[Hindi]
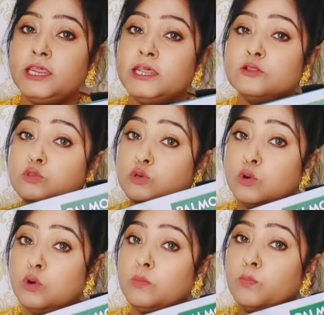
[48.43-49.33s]
की दो
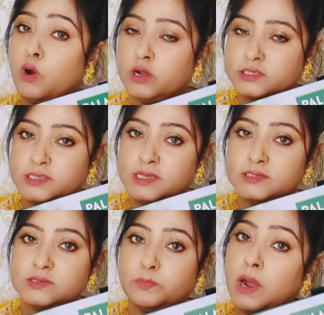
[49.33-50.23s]

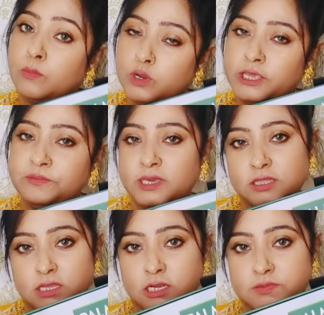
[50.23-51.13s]
बॉक्सेस पामोलिव की
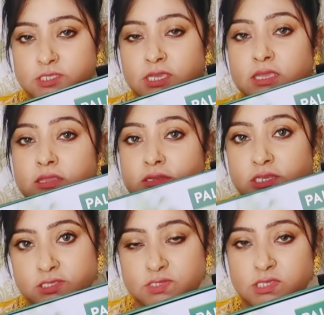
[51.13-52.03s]
तरफ से
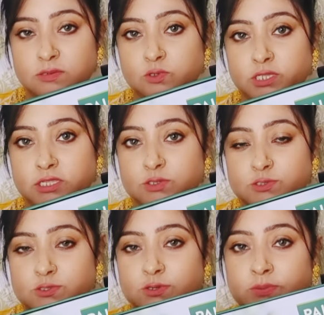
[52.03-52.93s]
रिसीव हुई है
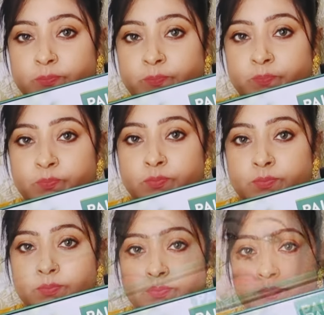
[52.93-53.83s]
दोस्तों
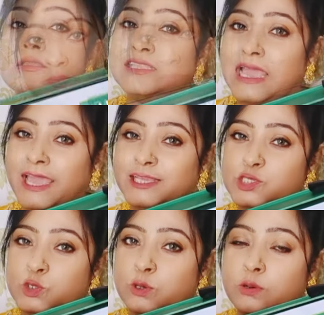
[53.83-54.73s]

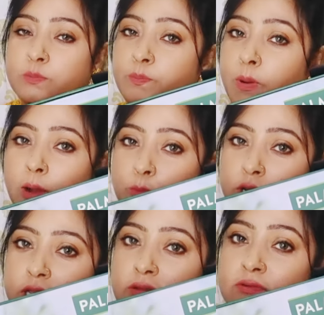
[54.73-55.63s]
थैंक्स टू
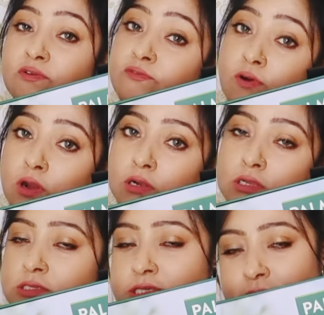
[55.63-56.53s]
पामोलिव फॉर
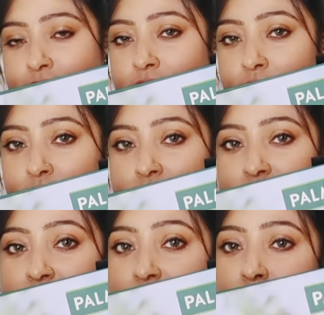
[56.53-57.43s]
सेंडिंग मी
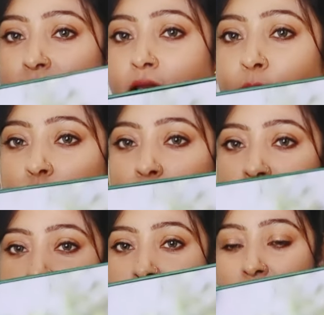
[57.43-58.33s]
दिस मैं आपको
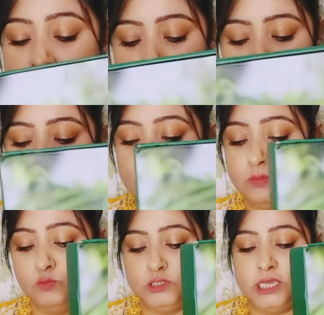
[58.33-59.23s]
दिखा देती हूँ
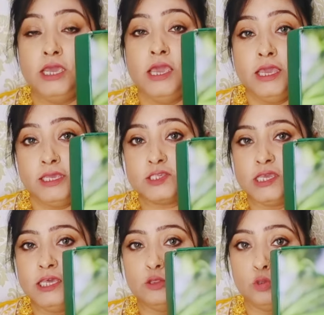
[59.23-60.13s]
मुझे
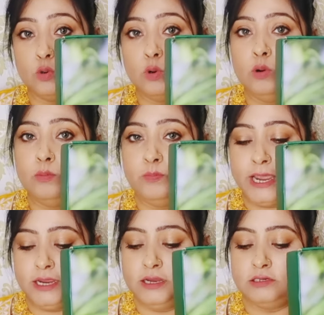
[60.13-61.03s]
इसकी दो
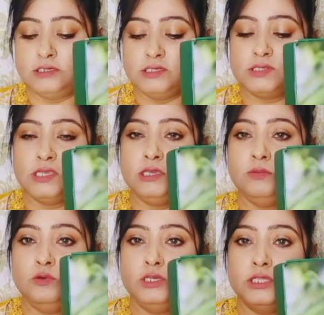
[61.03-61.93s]
पैकेट
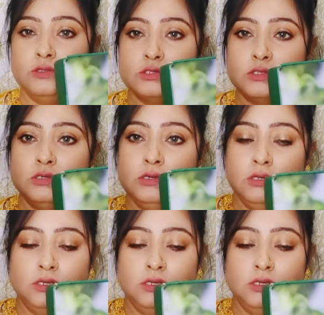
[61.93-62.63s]
रिसीव हुई है दोस्तों